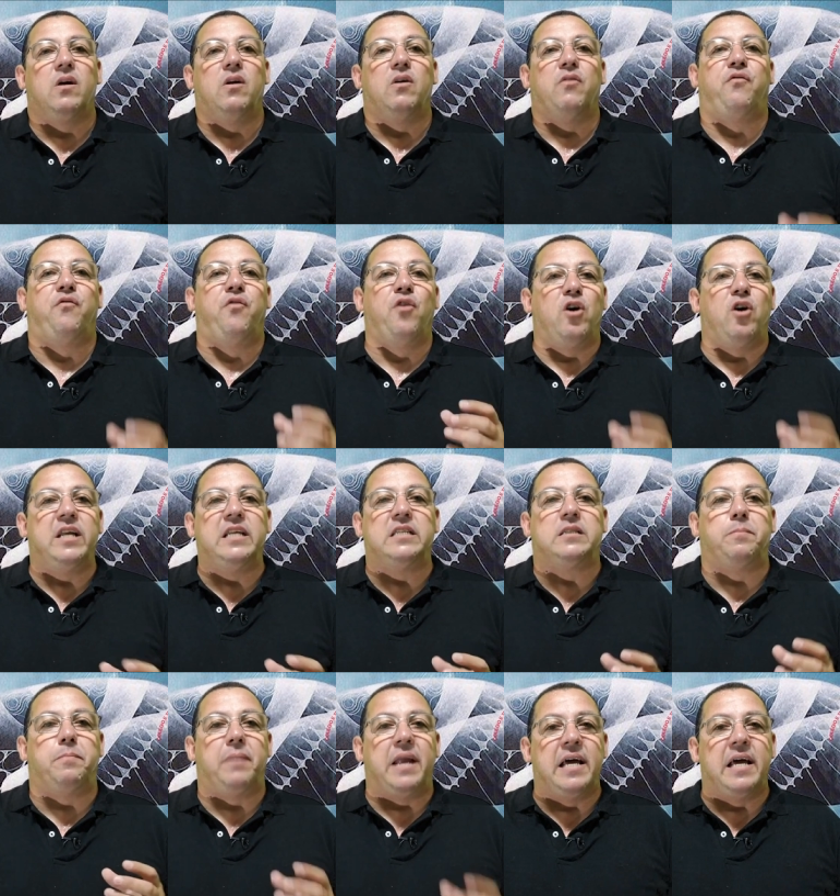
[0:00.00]

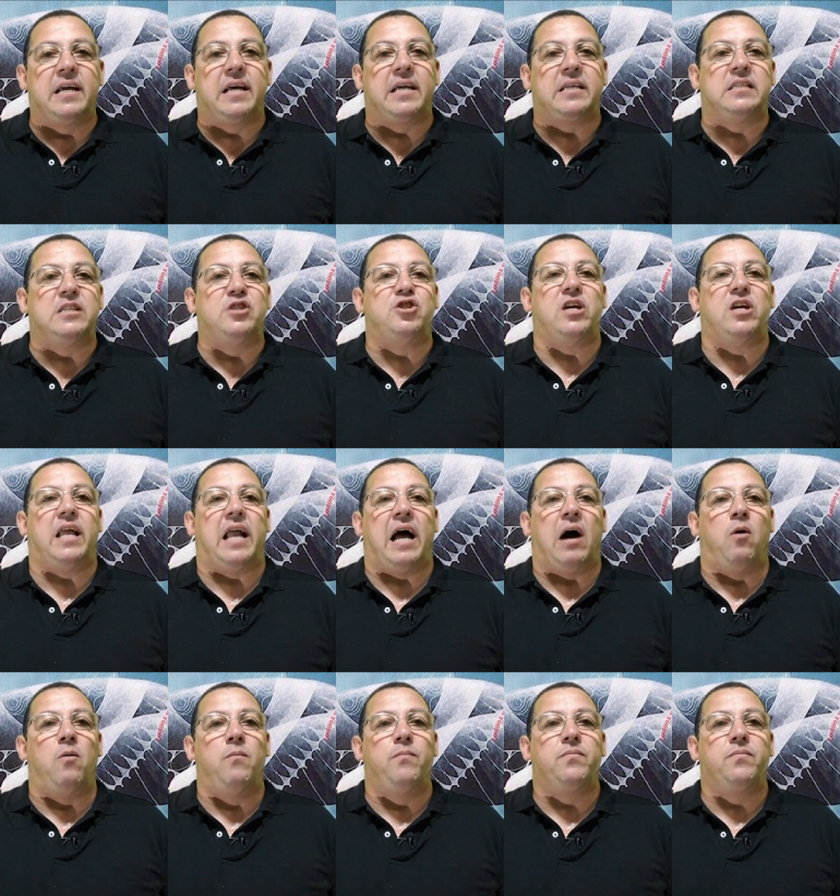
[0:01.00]
flores brancas em
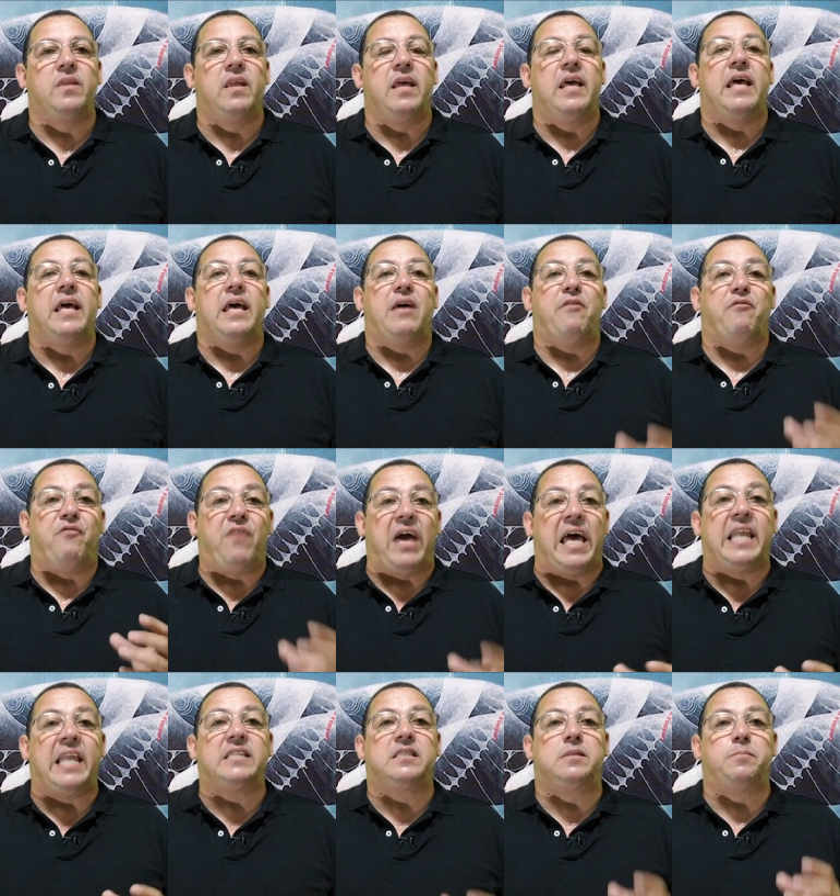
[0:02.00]
geral,
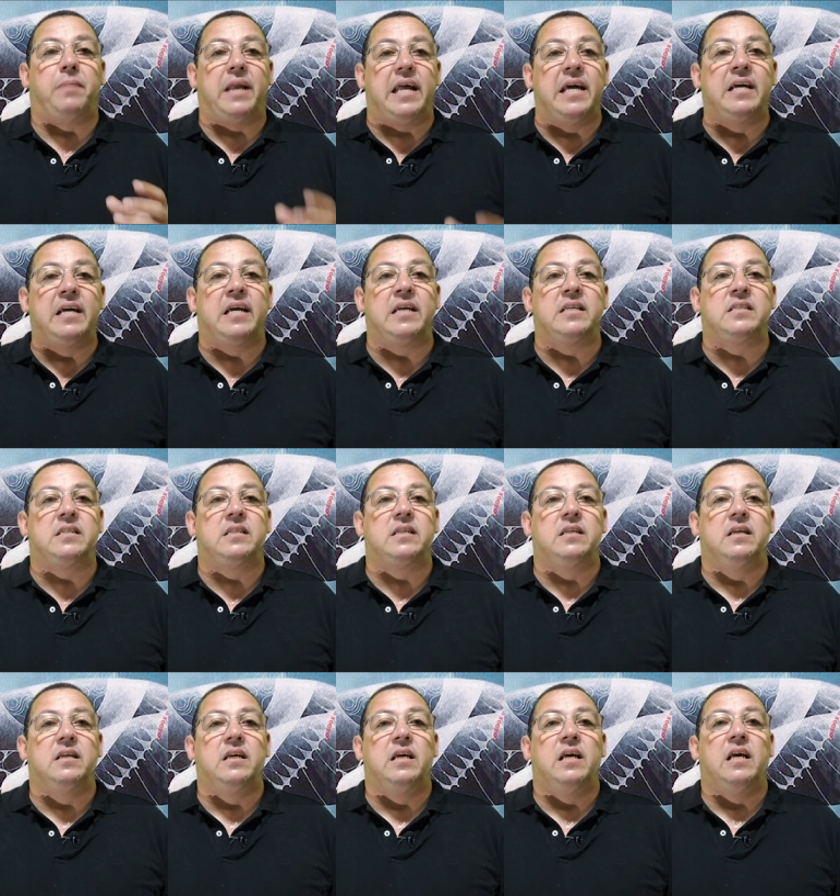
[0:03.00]
velas brancas
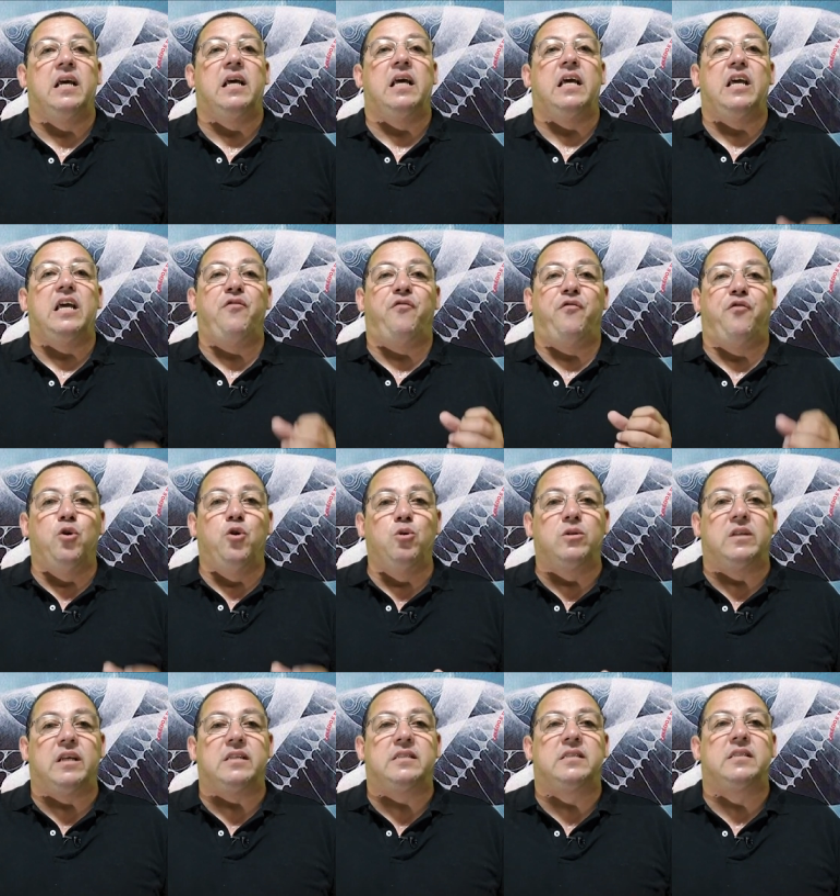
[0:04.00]
e
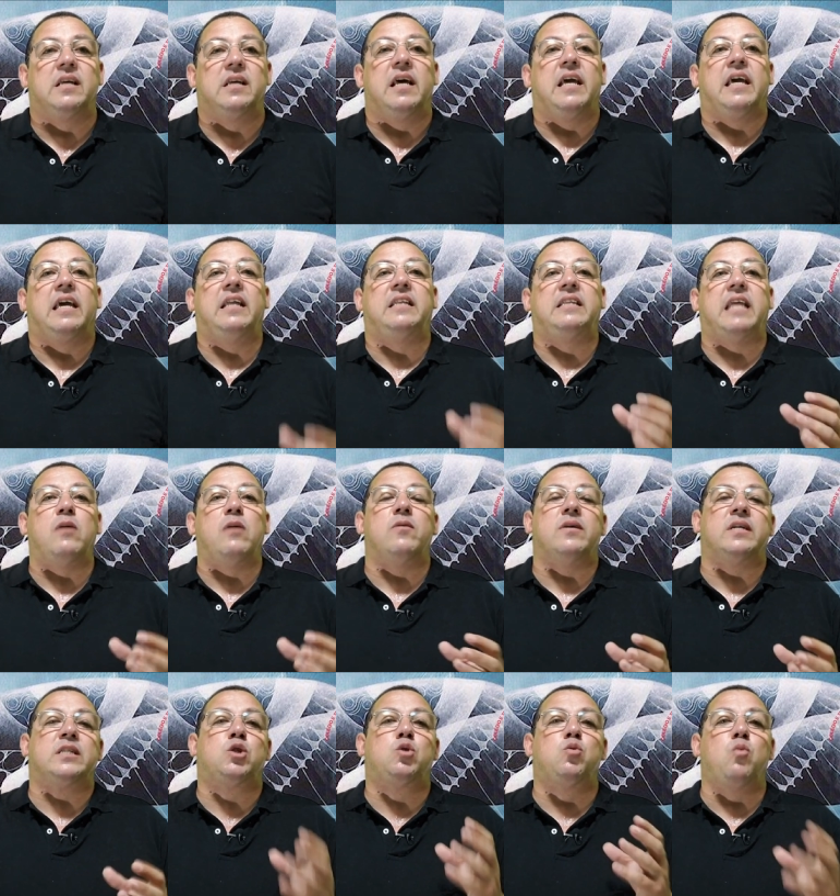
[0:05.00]
frutas que tenham
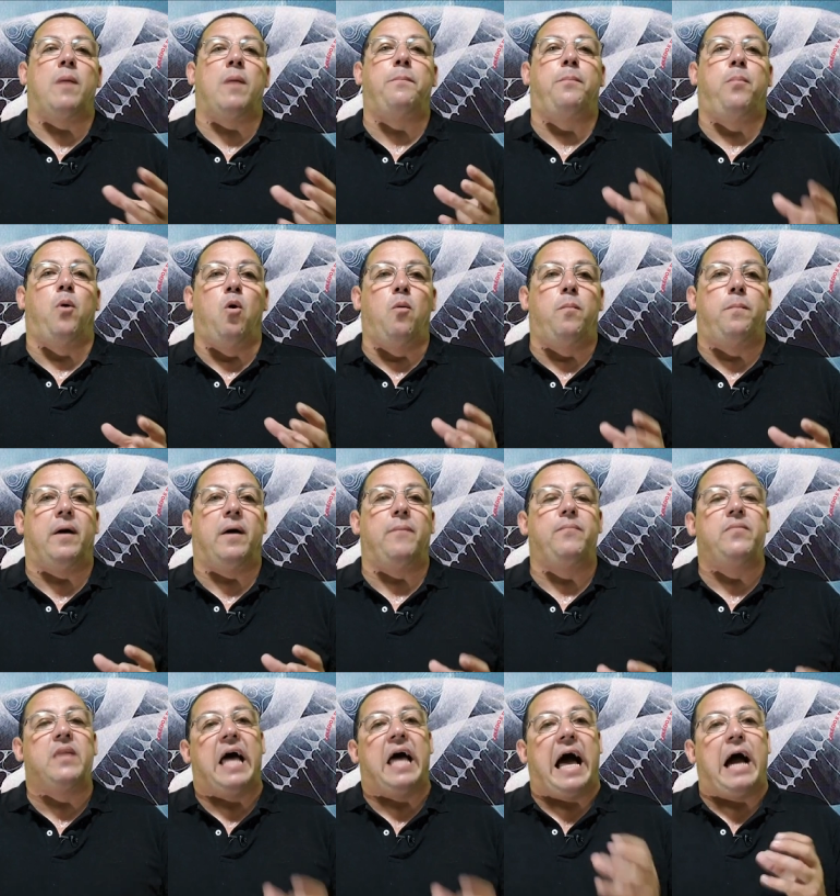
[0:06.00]
a sua
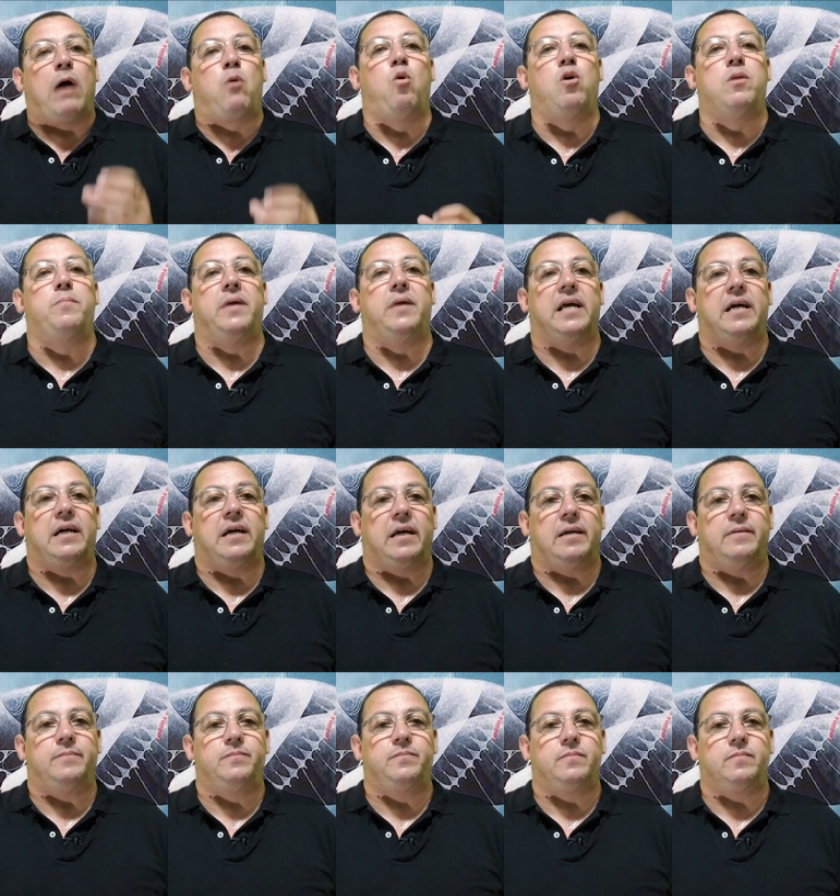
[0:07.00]
polpa a cor
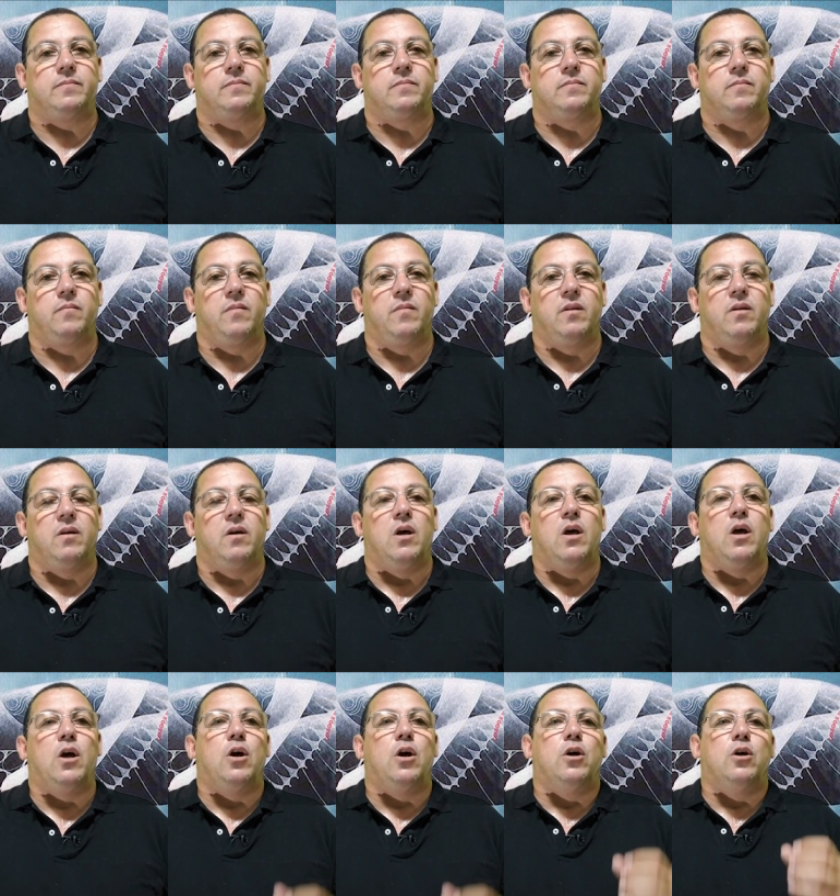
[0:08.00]
branca.
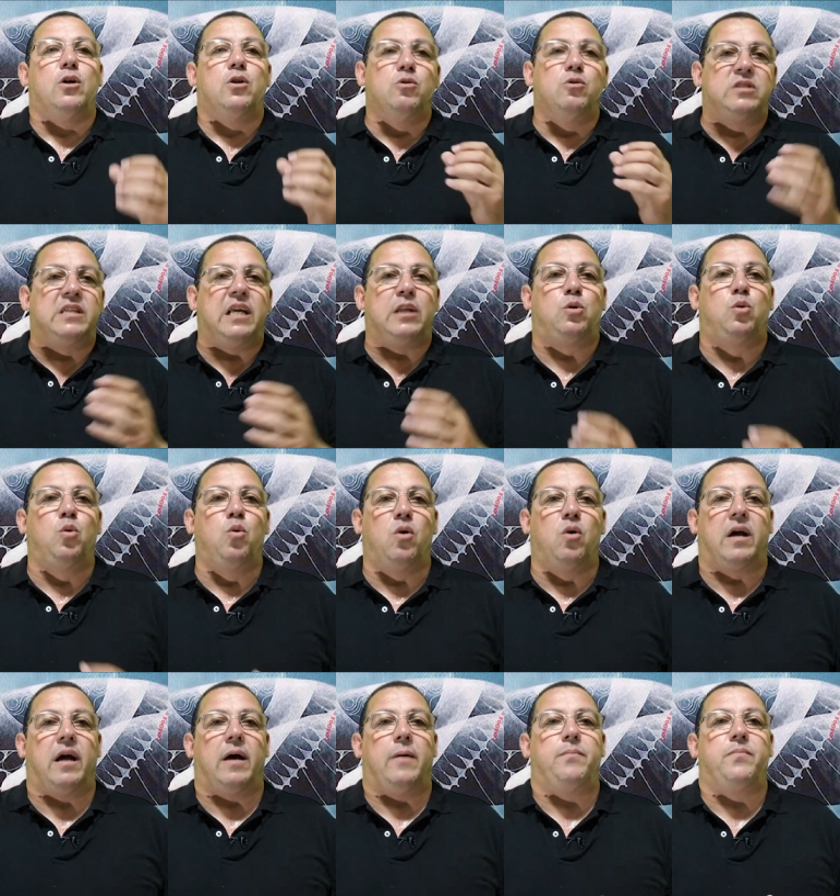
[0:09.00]
No
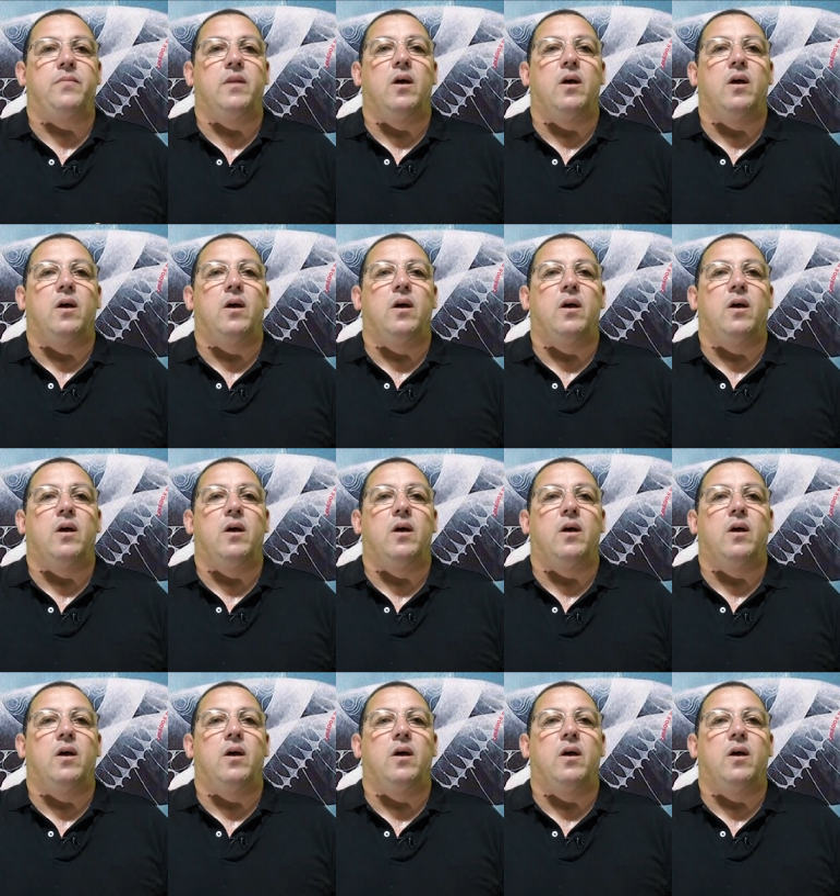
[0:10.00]
Setuca,